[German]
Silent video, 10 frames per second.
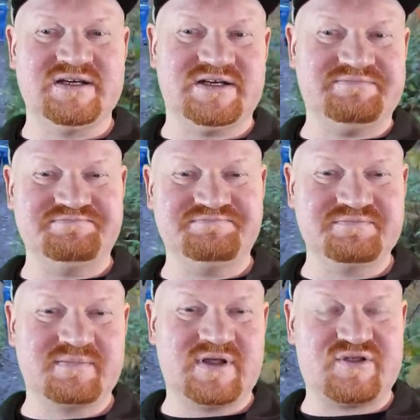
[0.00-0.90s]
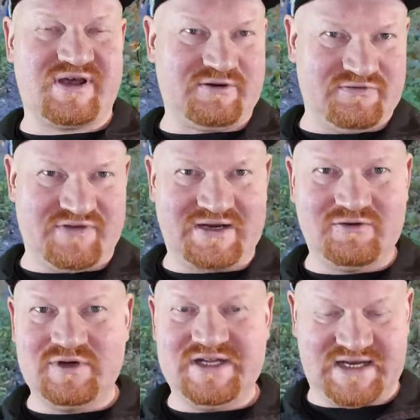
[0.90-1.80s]
ähm, Sachen
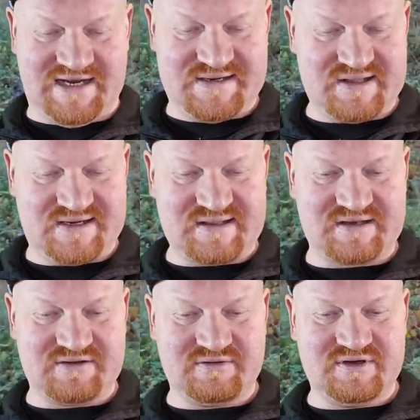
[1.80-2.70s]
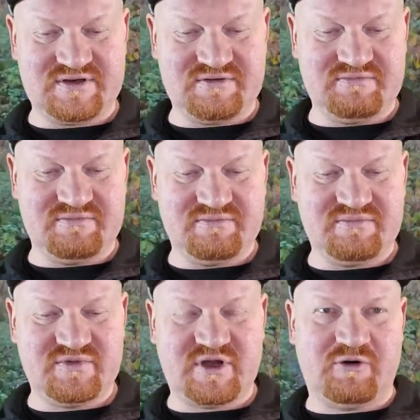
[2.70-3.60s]
fachkundig einsetzen und ähm,
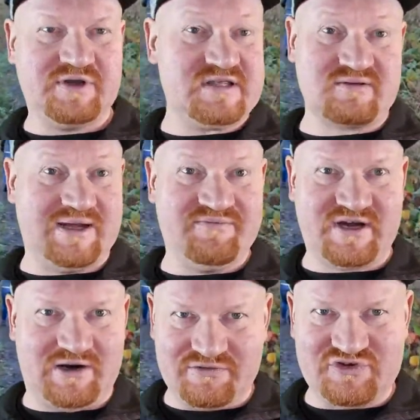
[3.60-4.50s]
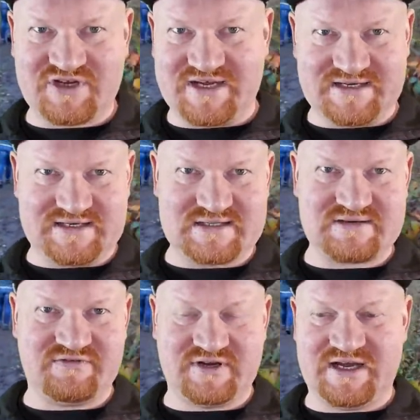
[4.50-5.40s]
auch nicht so einfach aufsteigen
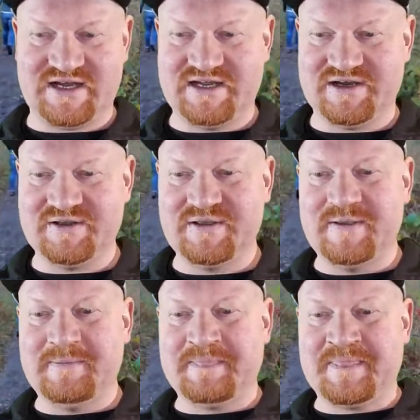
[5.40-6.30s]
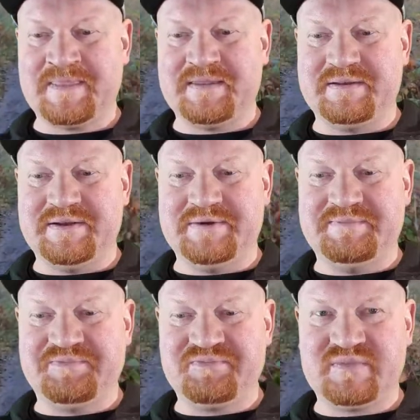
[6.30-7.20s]
lassen. Von daher
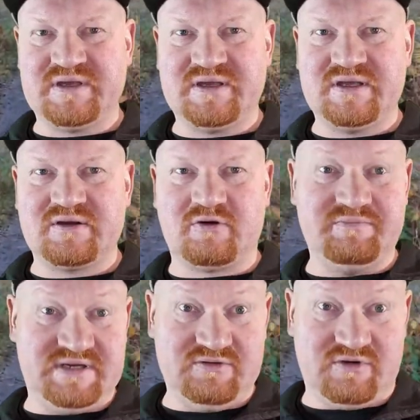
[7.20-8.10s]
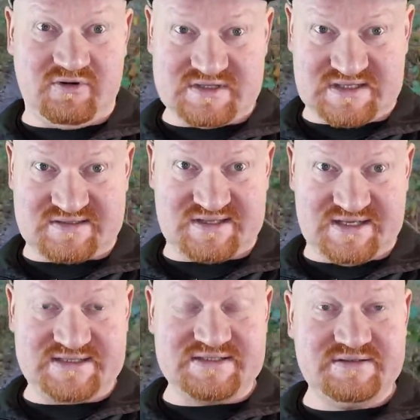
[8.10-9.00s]
ähm, kommt die nur äußerst
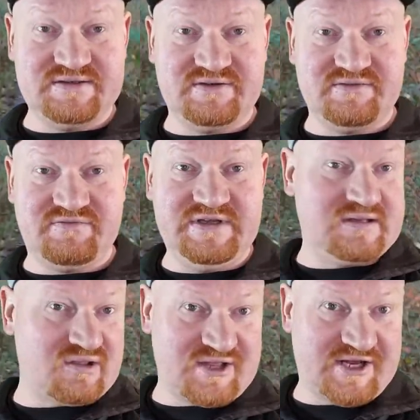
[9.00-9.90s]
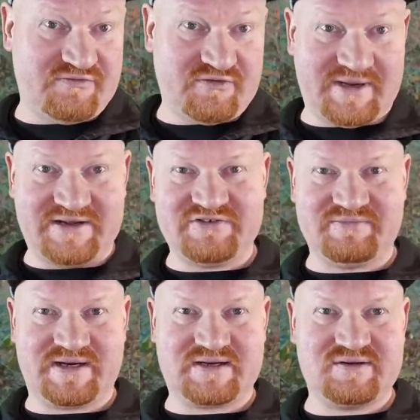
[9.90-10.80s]
selten, viel zu selten für meinen
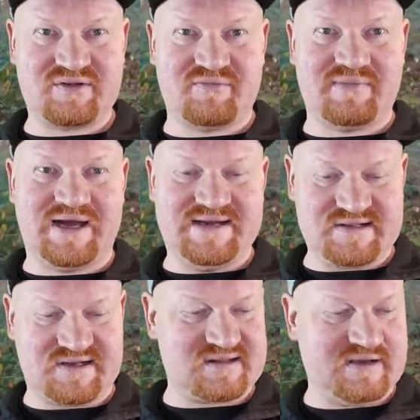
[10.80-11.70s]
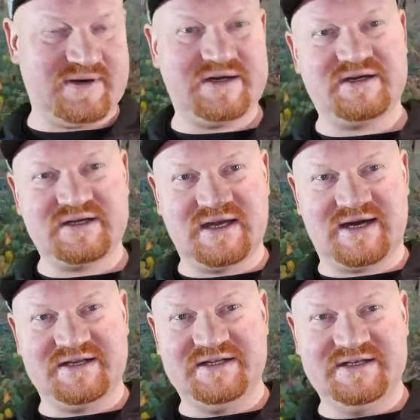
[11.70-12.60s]
Geschmack zum Einsatz. Aber
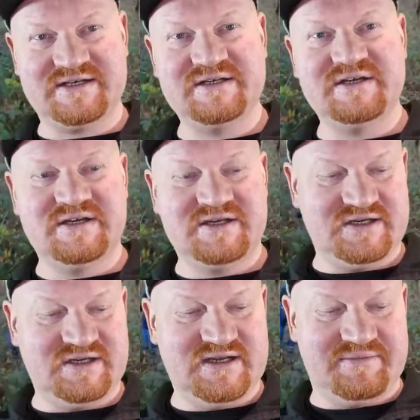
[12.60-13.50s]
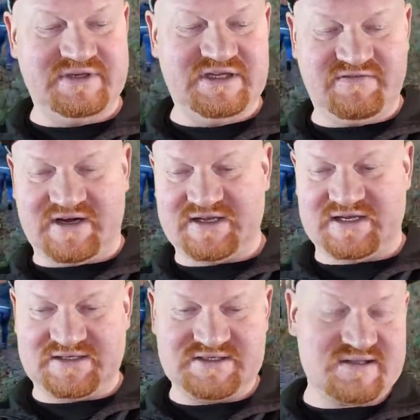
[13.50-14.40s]
gerade hier in der
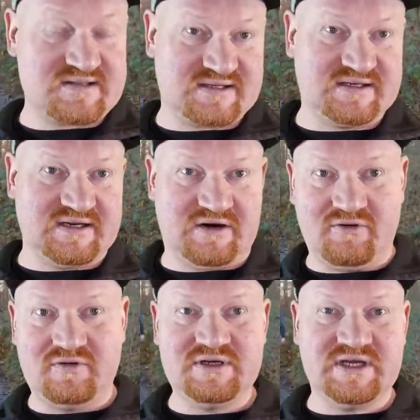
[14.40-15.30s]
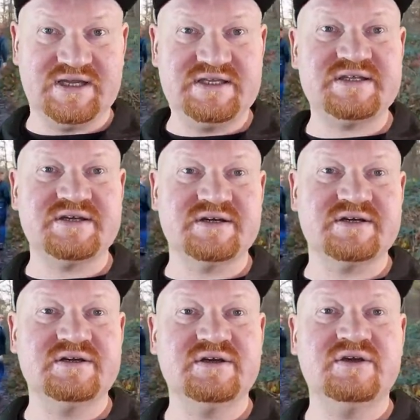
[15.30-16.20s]
Mini-Variante ist das genau die
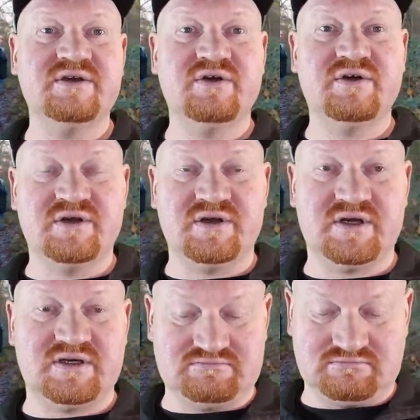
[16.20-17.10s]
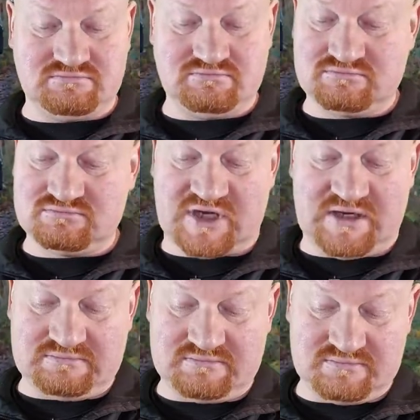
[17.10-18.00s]
richtige, ähm,
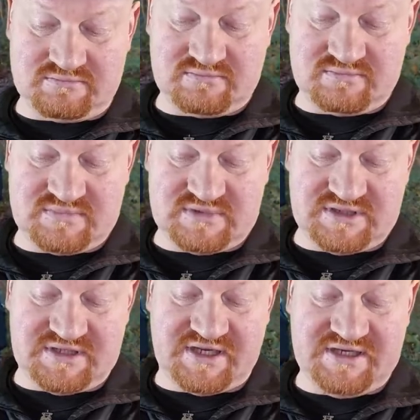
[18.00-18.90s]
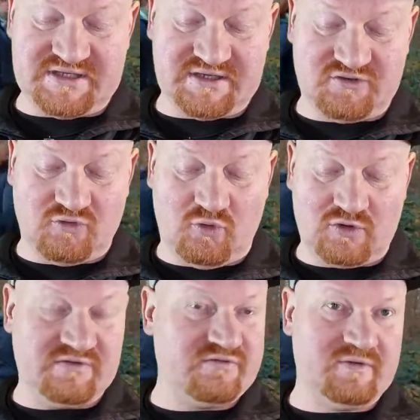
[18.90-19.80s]
ja, die richtige
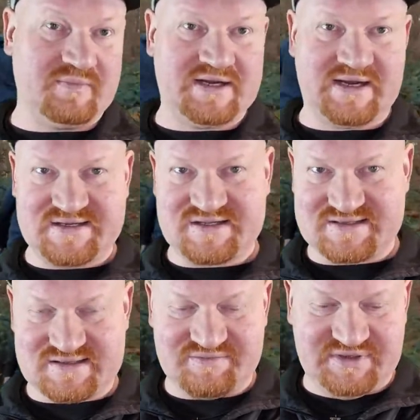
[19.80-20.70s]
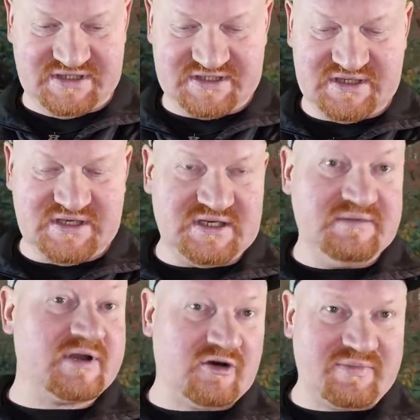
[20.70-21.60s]
Drohne für mein Einsatzgebiet,
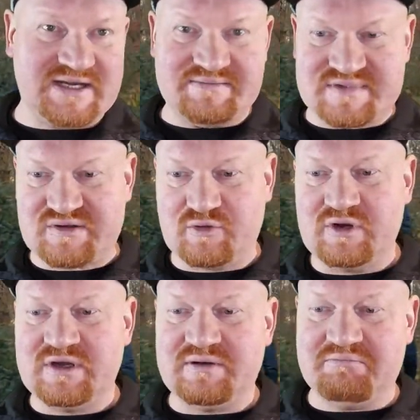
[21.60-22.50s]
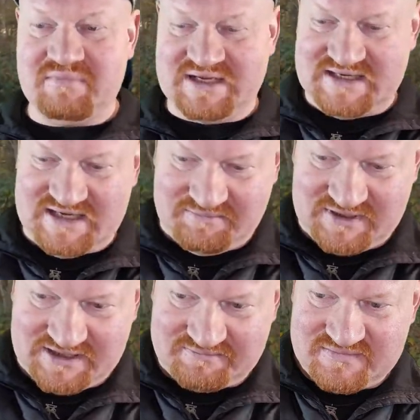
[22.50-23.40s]
die man auch mal eben so mitnehmen
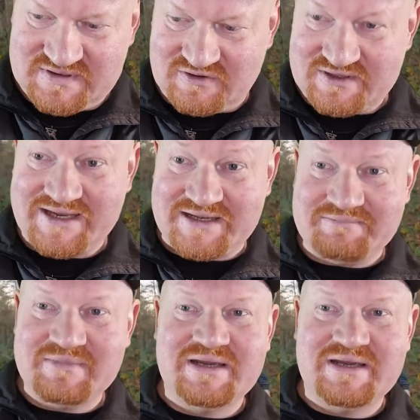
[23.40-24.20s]
kann. Okay.